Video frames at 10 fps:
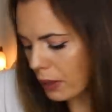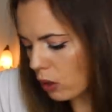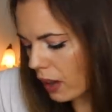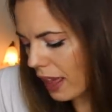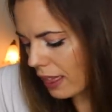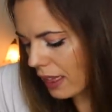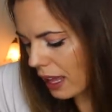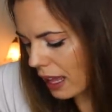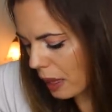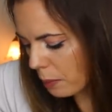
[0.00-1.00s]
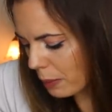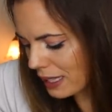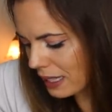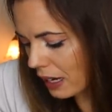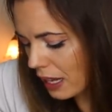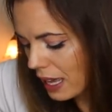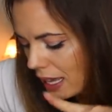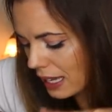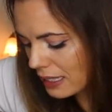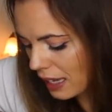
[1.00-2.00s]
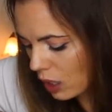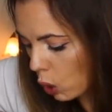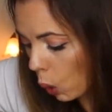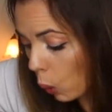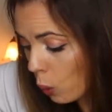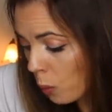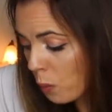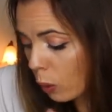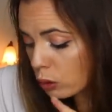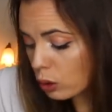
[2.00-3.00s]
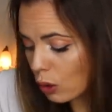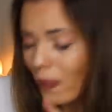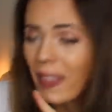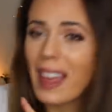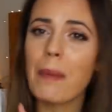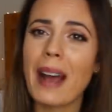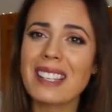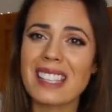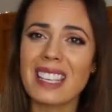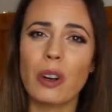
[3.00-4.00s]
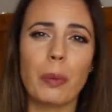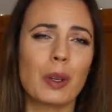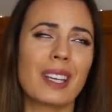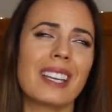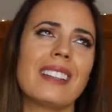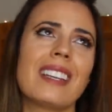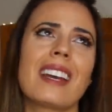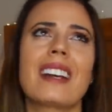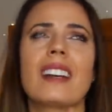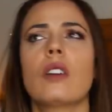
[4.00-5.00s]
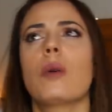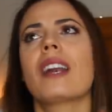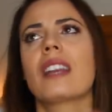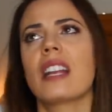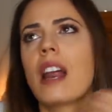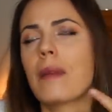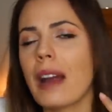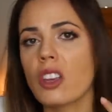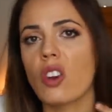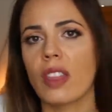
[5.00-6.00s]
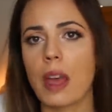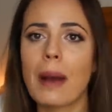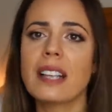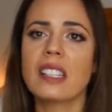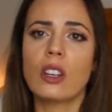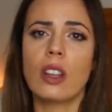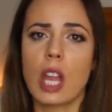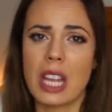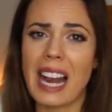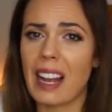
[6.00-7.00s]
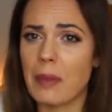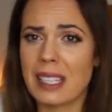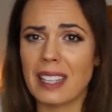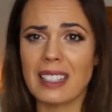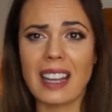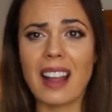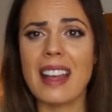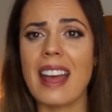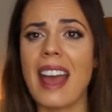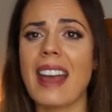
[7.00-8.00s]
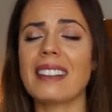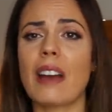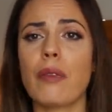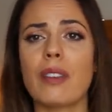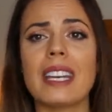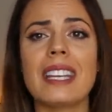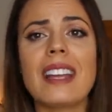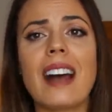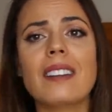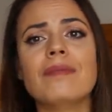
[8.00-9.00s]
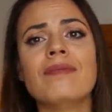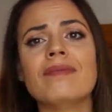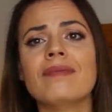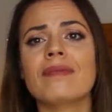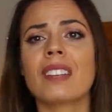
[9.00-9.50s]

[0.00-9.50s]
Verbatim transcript: pero es de Sprinter y tengo un montón de básicos porque tenía que renovar el armario de básicos, es decir, las camisetitas esta finita mm,